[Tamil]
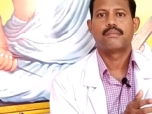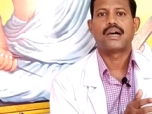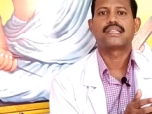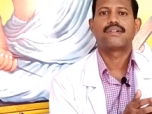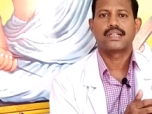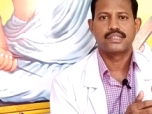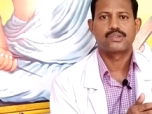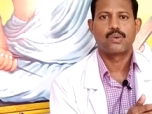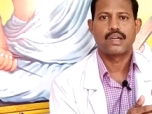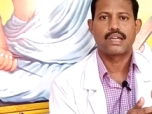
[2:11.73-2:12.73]
மாத
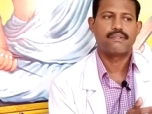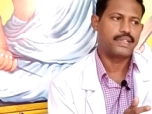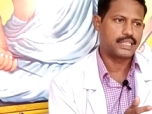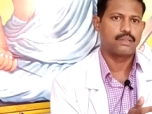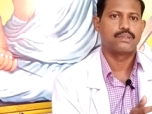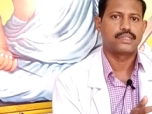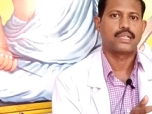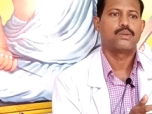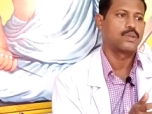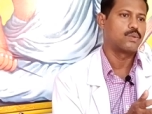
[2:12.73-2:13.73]
விளக்குன்னு சொல்லுவாங்க வீட்டை விட்டு த
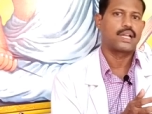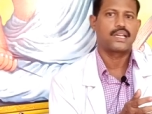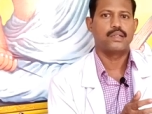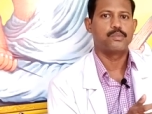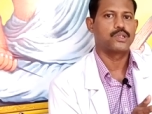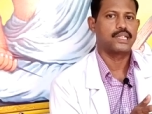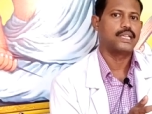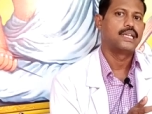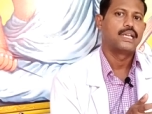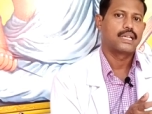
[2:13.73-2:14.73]
ஒரு உலக்கையை போட்டு
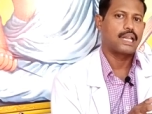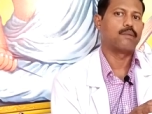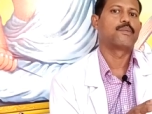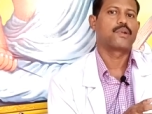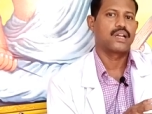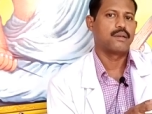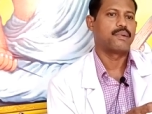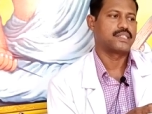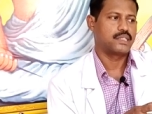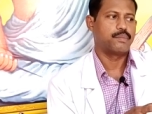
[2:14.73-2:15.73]
கிராமப்புறங்களில்
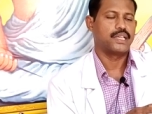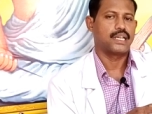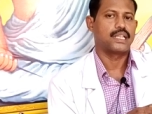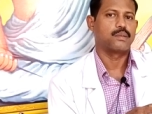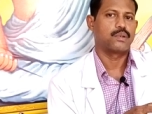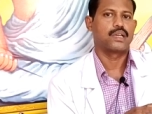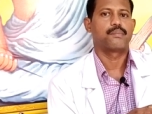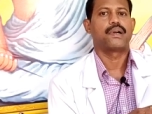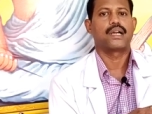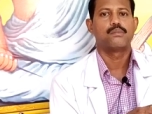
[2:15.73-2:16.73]
பார்த்துருப்பீங்க அந்த பக்கம்
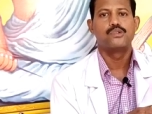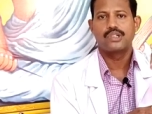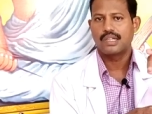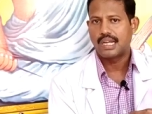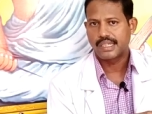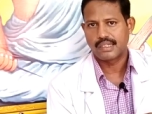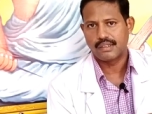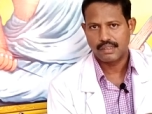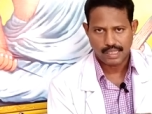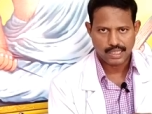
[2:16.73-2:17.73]
இருப்பாங்க மூன்று நாளைக்கு
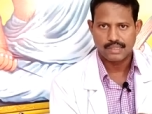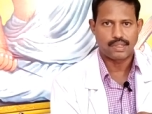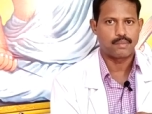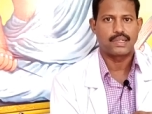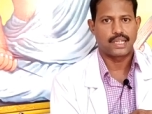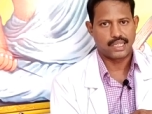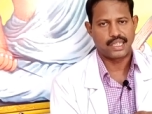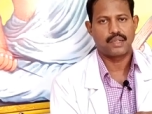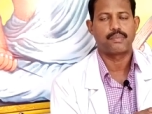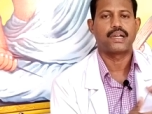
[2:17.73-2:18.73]
அங்கேருந்து வரமாட்டாங்க
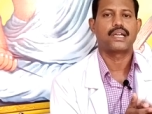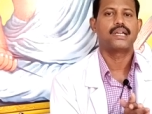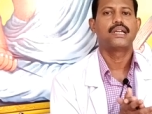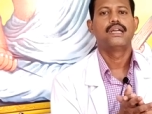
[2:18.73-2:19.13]
அங்கேயே இருப்பாங்க